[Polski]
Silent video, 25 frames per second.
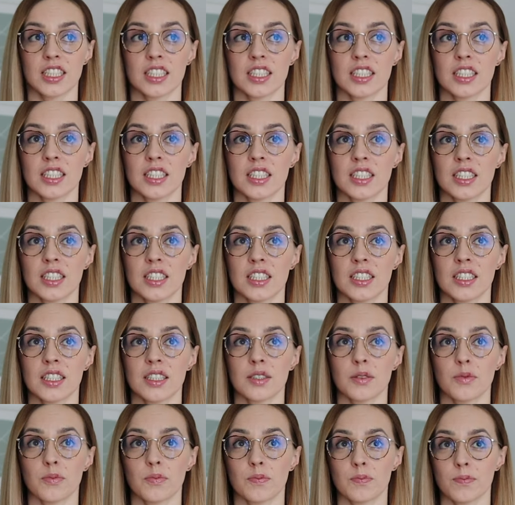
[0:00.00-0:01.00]

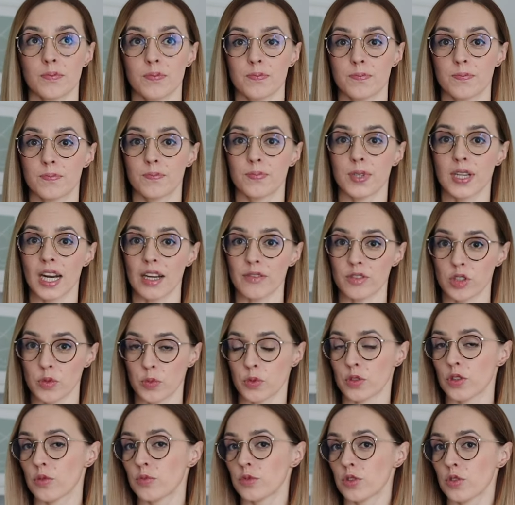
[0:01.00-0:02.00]
I
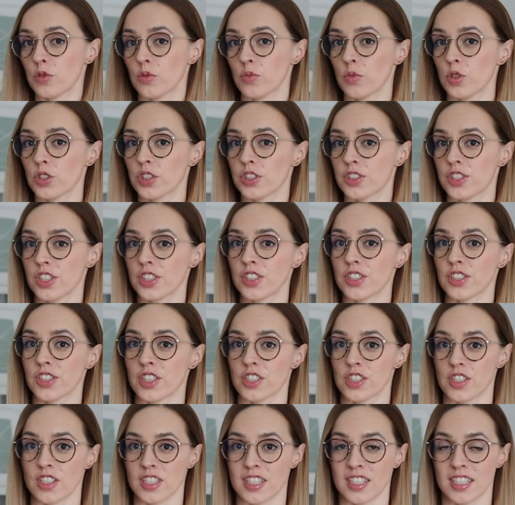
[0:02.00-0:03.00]
prawdopodobnie u moich dzieci
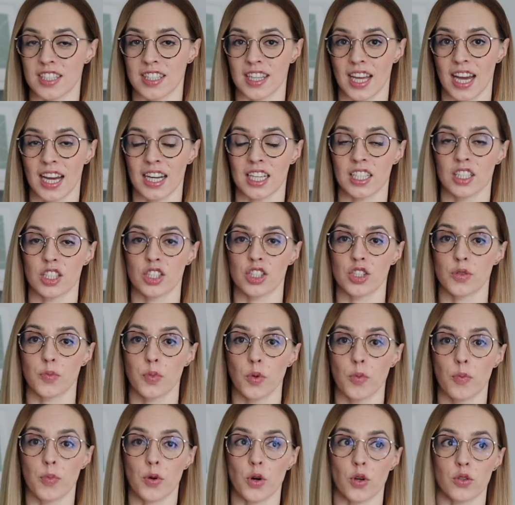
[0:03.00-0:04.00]
też jest tak, że
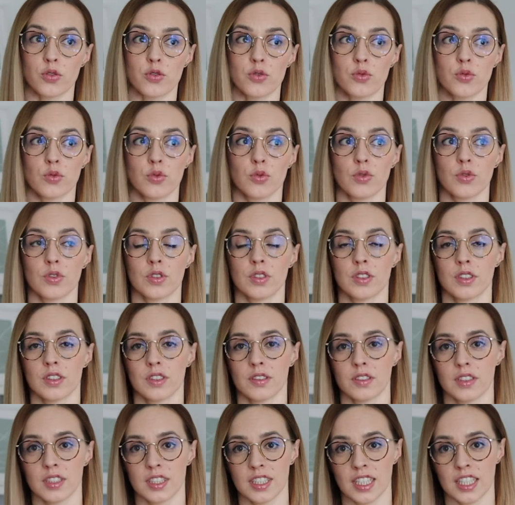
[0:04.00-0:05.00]
po prostu
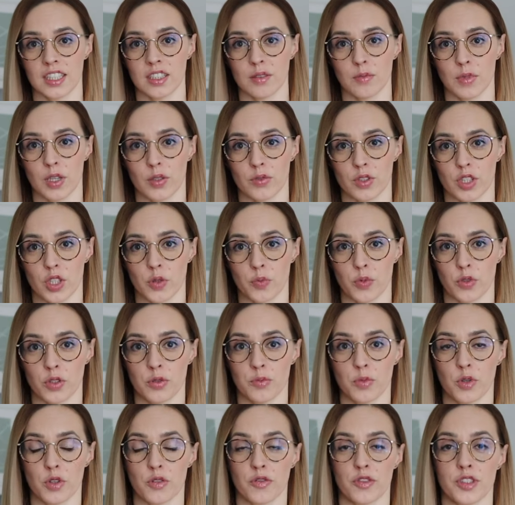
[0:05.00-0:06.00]
jedni mają taki
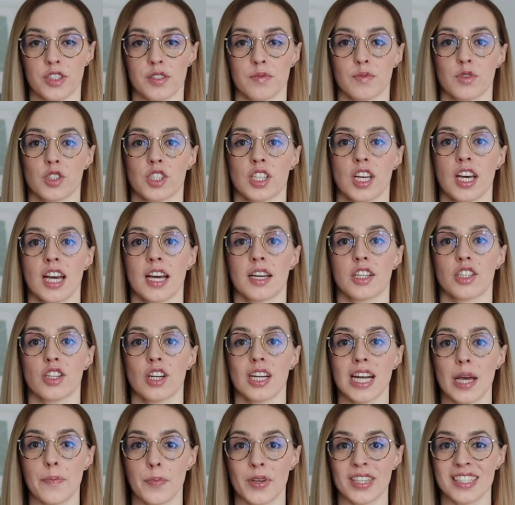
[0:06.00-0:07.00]
polimorfizm, że
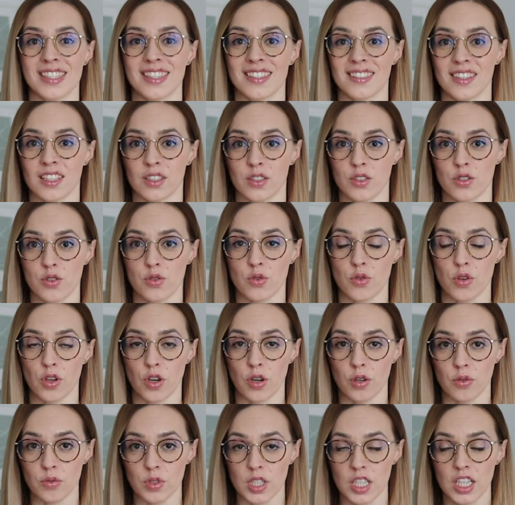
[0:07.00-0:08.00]
lepiej
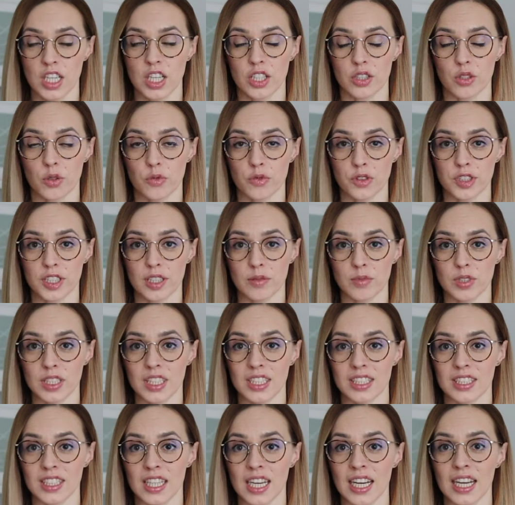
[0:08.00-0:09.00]
syntetyzują tą
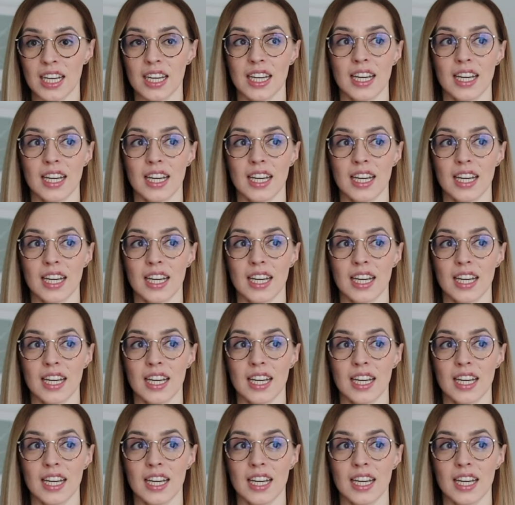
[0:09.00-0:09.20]
witaminę D,